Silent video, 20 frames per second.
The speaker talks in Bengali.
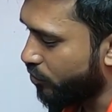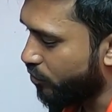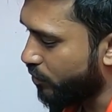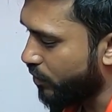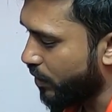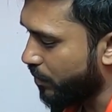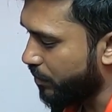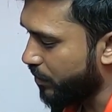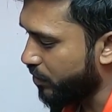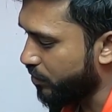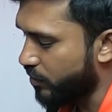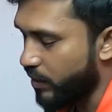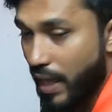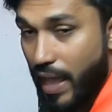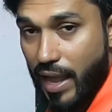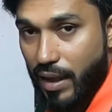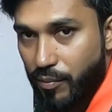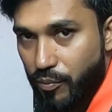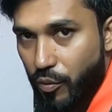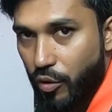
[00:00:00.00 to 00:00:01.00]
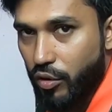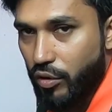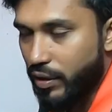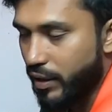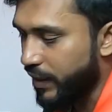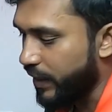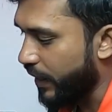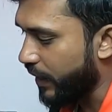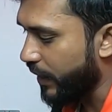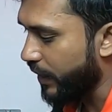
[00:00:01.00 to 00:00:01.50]
যদি আমি যদি এক
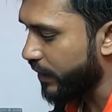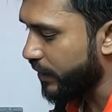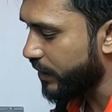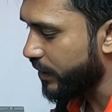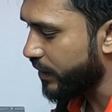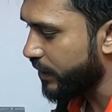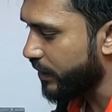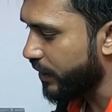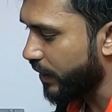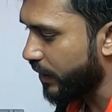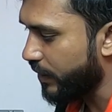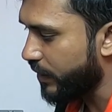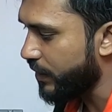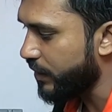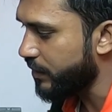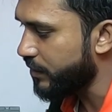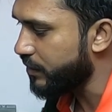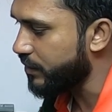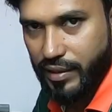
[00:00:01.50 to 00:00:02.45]
পলকে দেখাই কি কি থাকে